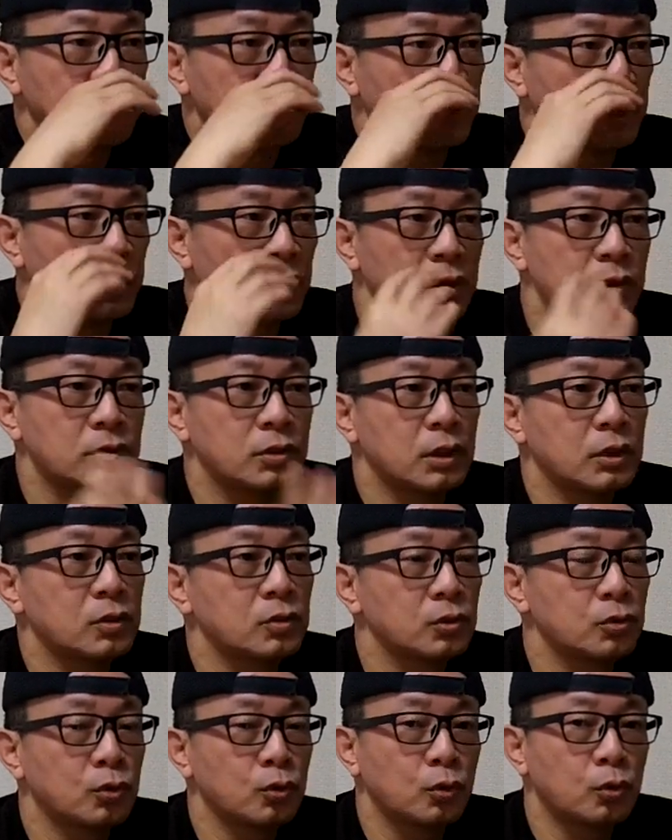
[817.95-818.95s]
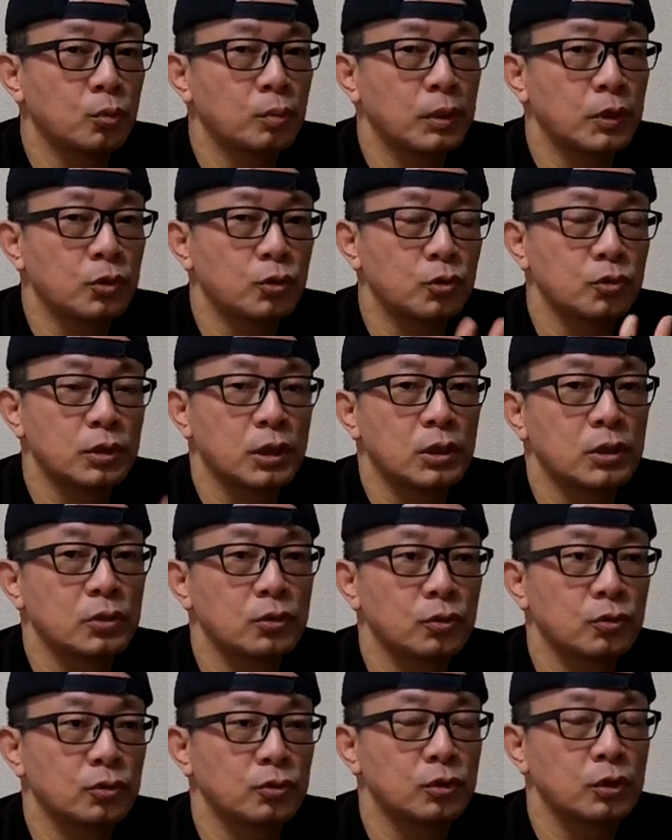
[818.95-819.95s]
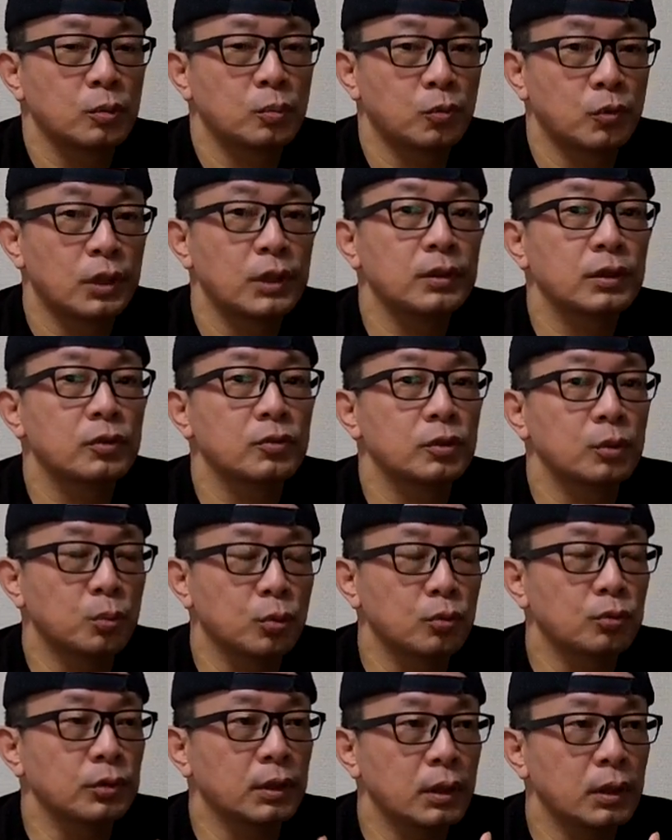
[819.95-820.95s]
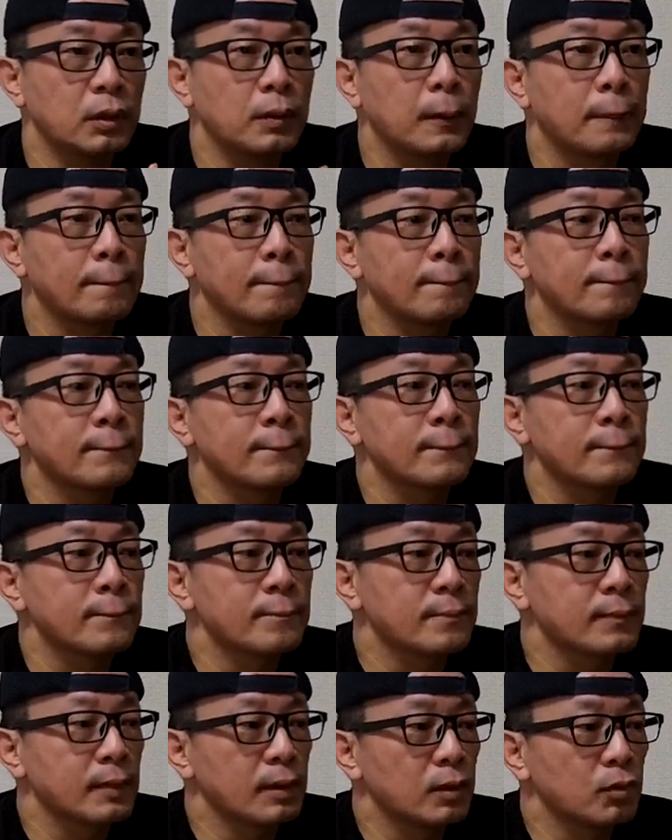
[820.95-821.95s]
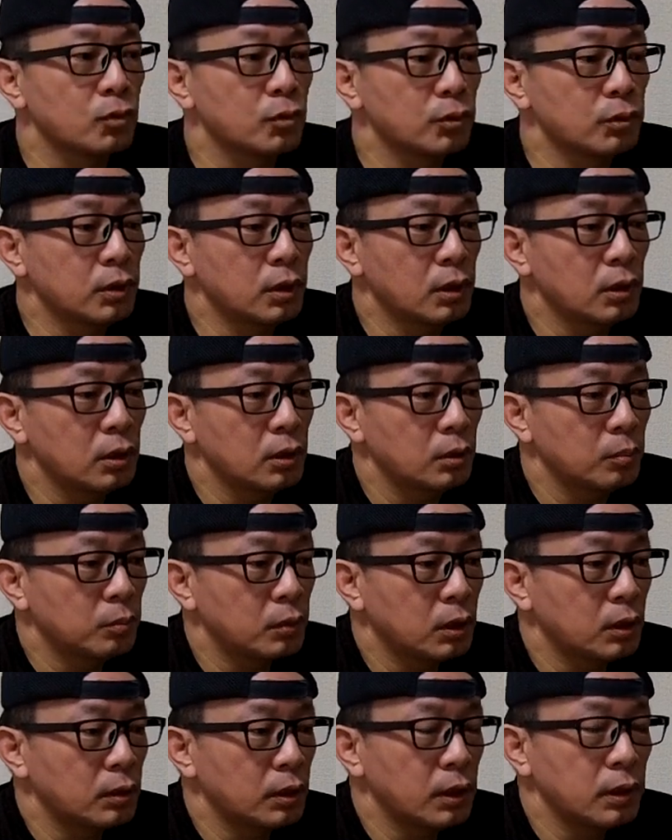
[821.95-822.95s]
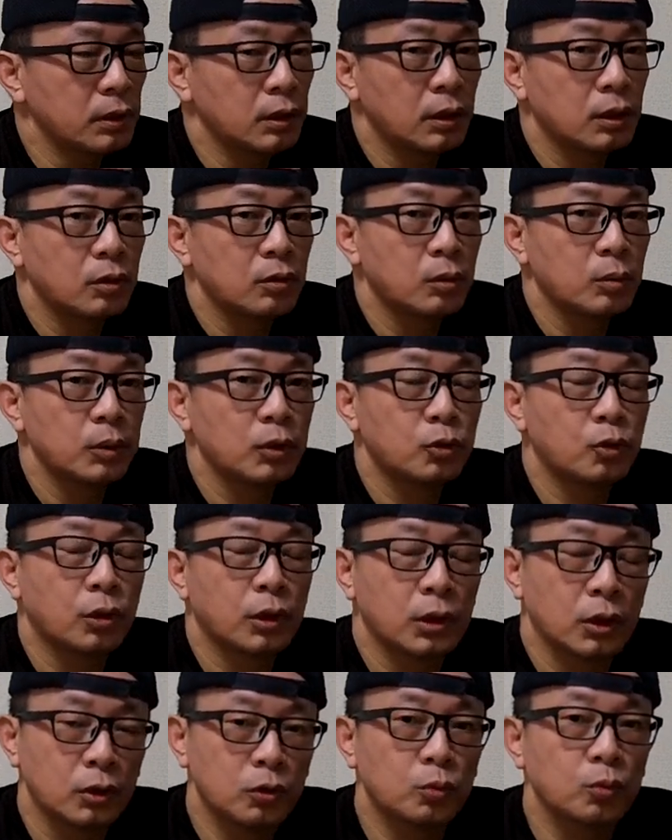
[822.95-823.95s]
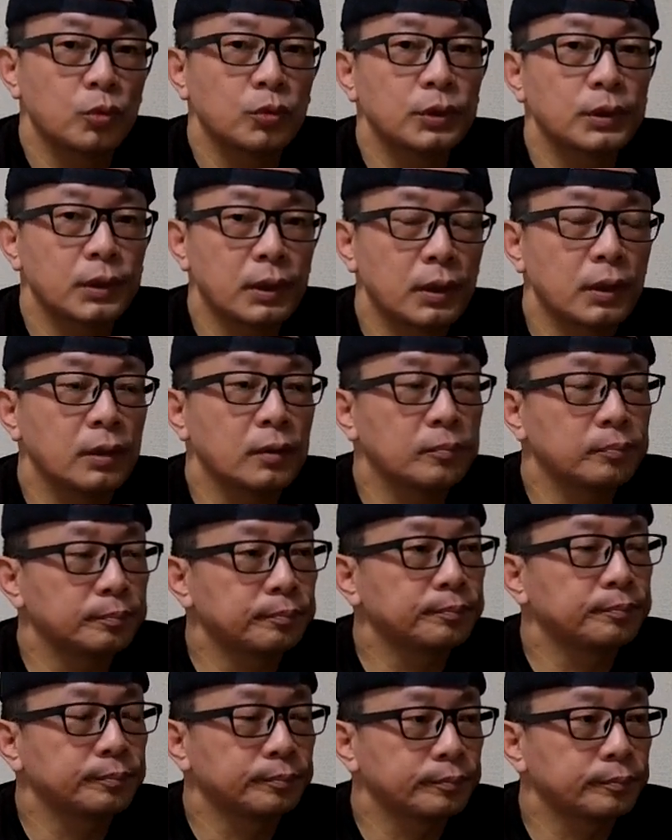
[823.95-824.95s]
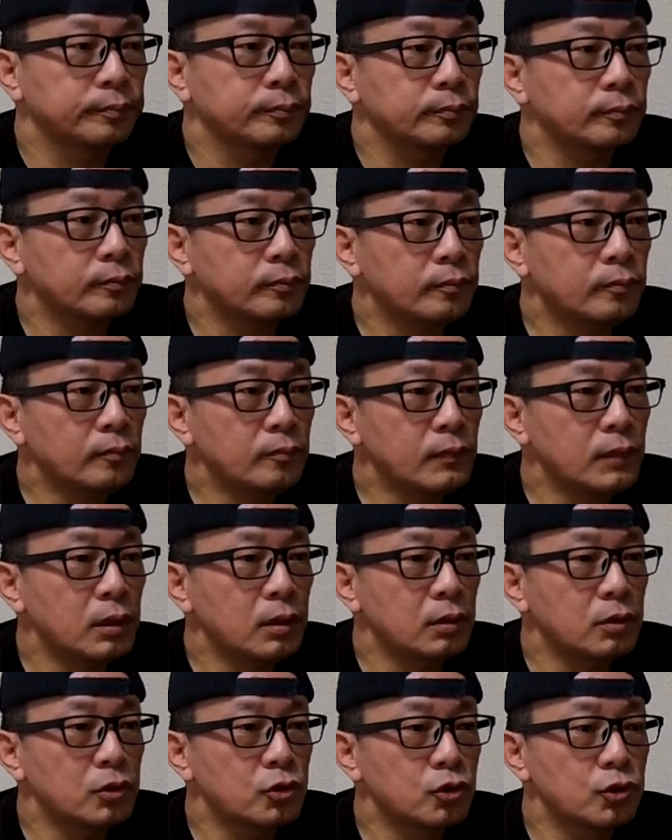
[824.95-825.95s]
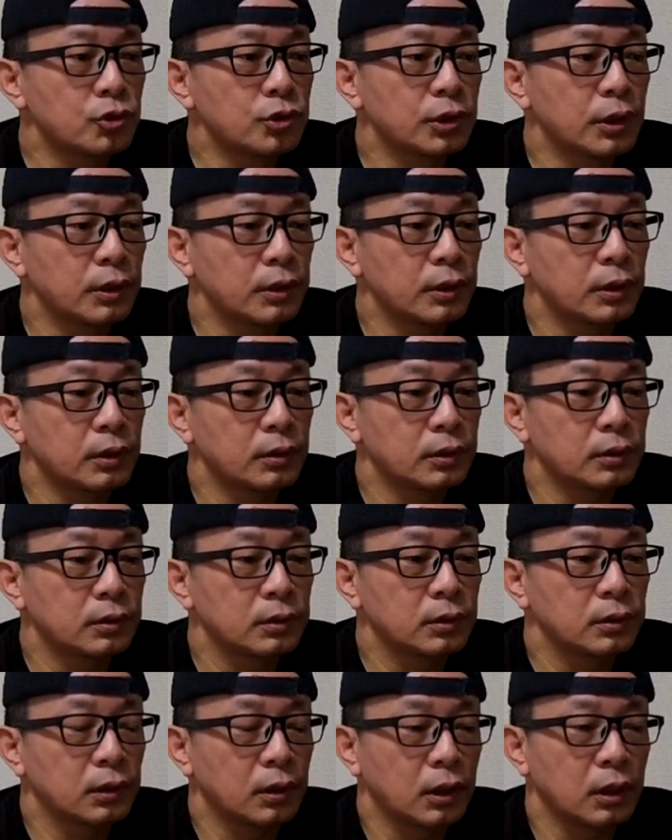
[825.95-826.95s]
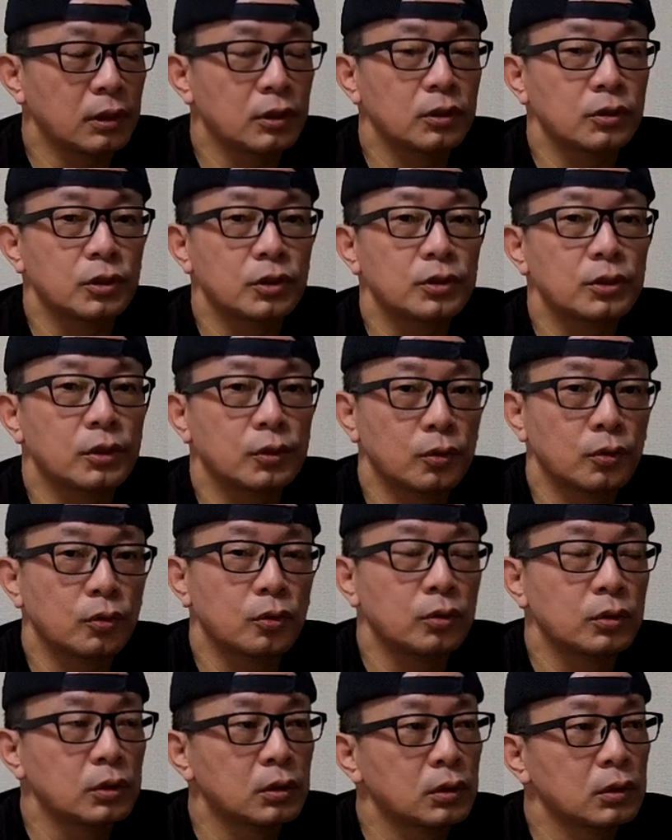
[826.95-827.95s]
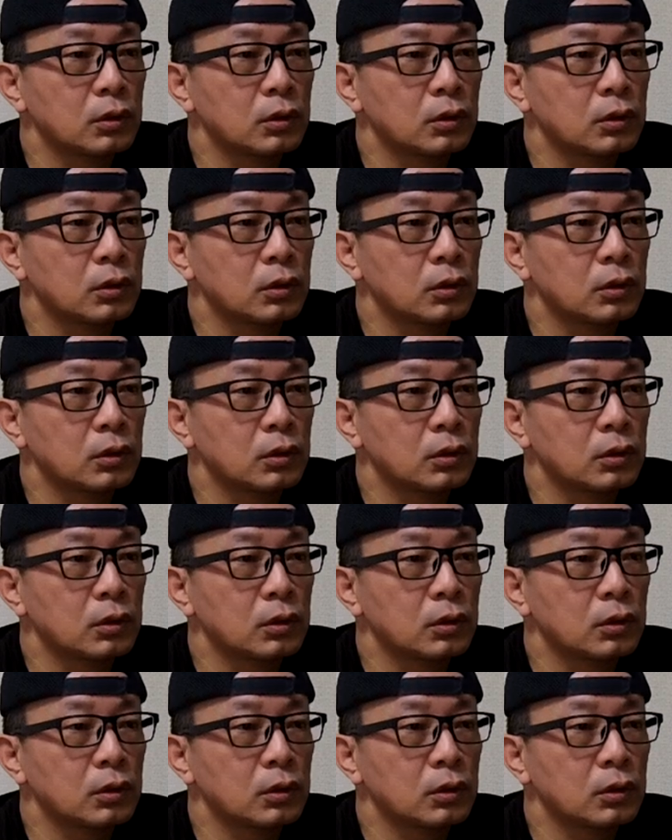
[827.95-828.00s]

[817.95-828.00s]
まあ、血圧と、まあ、尿酸値の薬をもらってるんで僕ねそれで、まあ、内科は行こうかなと思って続けていく中なんですけど、